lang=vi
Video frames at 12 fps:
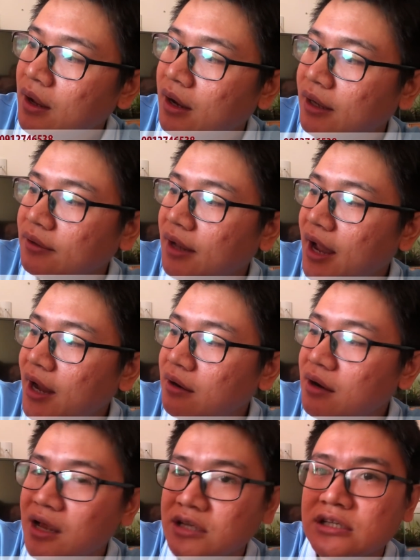ờ, cái thứ hai
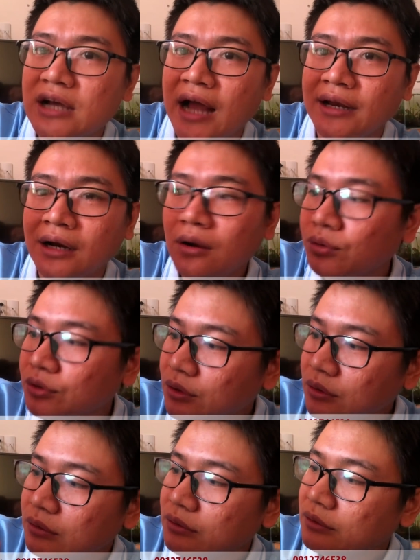nữa là dự án đáng đầu
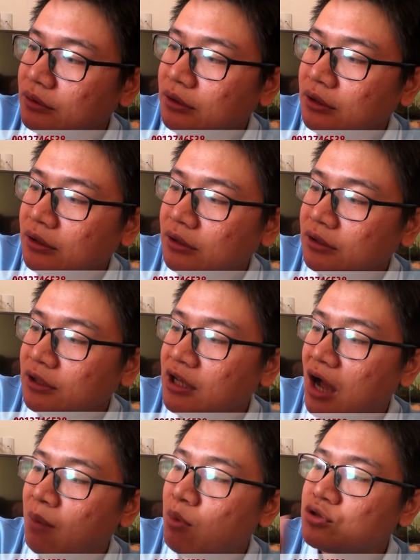tư thì
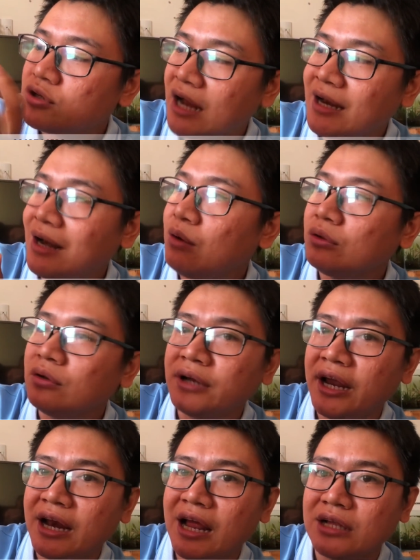ở một dự án đáng đầu tư
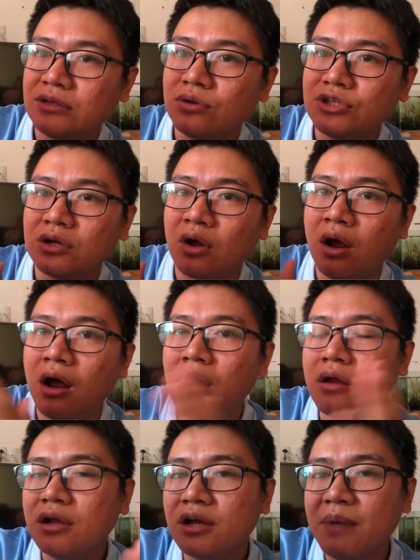này là tôi sẽ
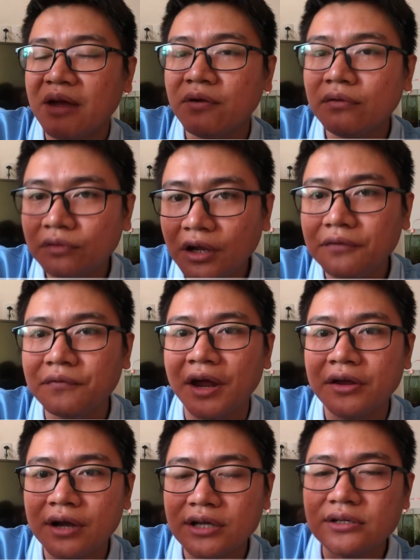có những cái bài phân tích
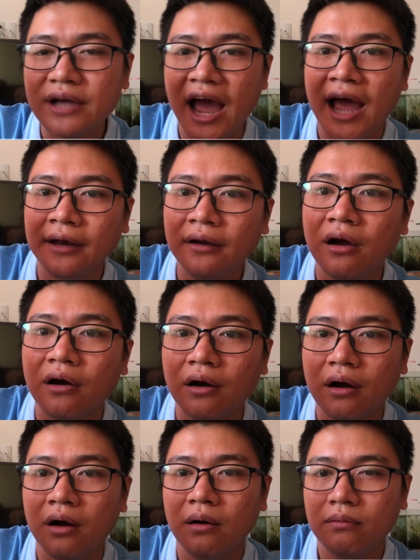về những cái dự án ở,
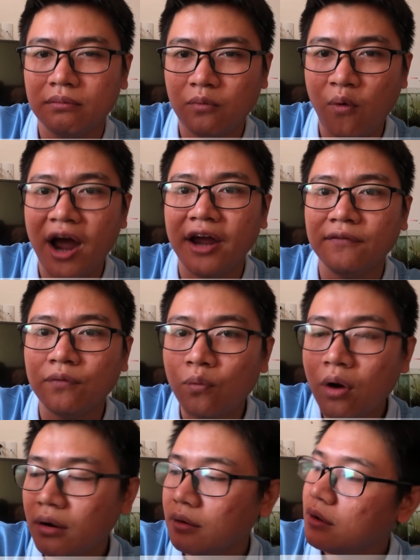ở ngoài Phú
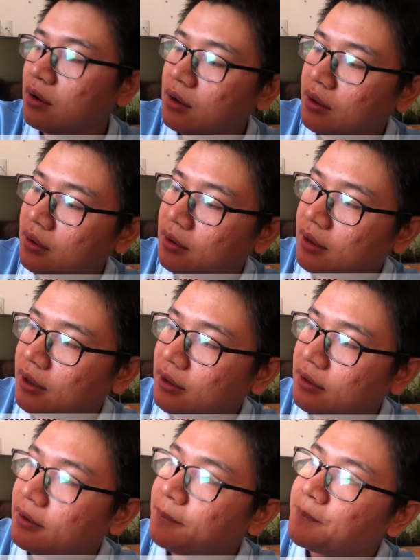Quốc ờ.
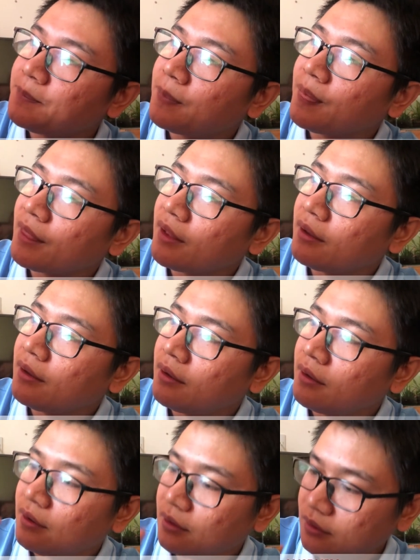
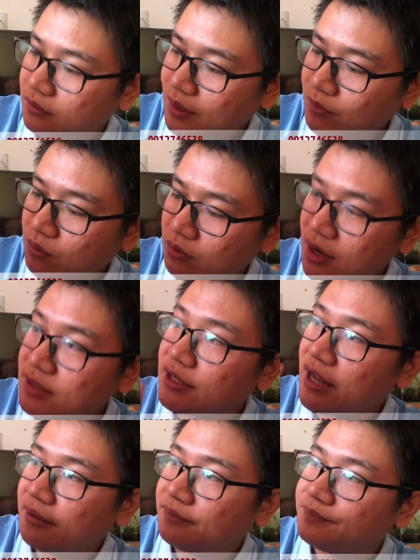tiếp tục nữa là
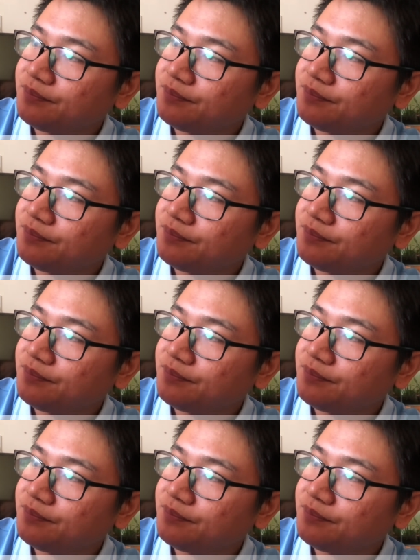gì ạ